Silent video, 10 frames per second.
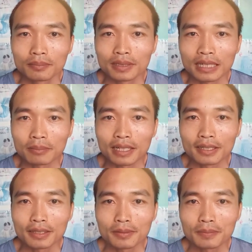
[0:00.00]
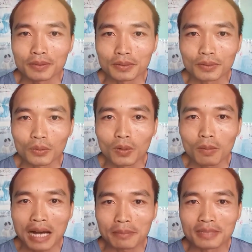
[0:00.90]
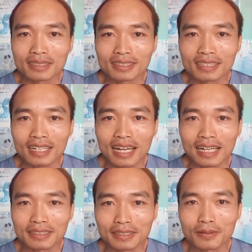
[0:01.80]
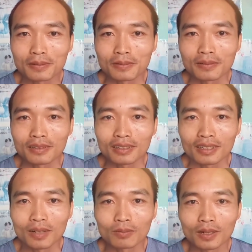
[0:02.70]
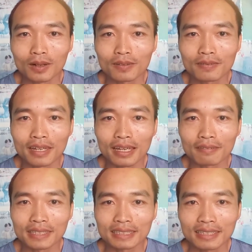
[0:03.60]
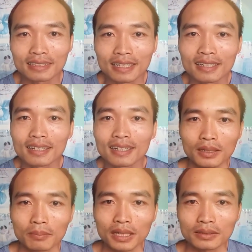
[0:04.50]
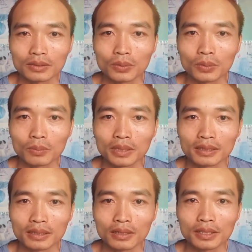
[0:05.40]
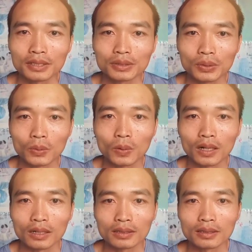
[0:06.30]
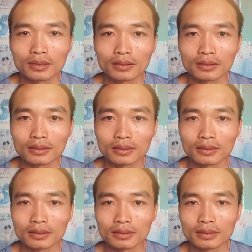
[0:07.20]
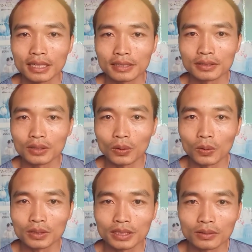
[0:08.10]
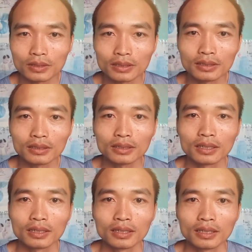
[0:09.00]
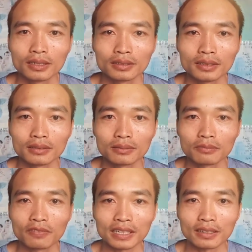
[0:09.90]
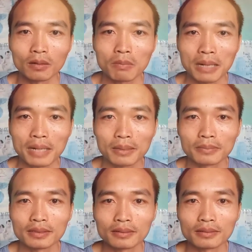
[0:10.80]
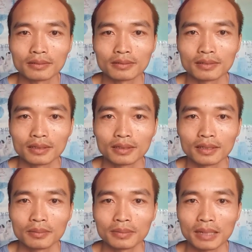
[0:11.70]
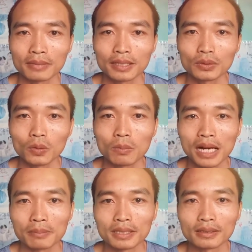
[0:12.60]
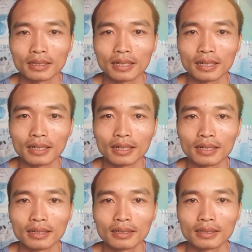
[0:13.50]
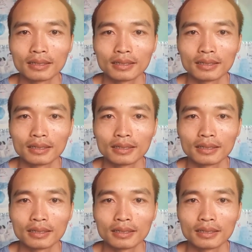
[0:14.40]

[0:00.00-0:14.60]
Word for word: Mình cảm thấy mình thua bạn mình rất là nhiều. Không nói về vật chất nhé. Mặc dù mình có đi chùa, được dạy dỗ nhiều thứ, nhưng vẫn không bằng bạn mình. Mình cảm thấy thua bạn mình ở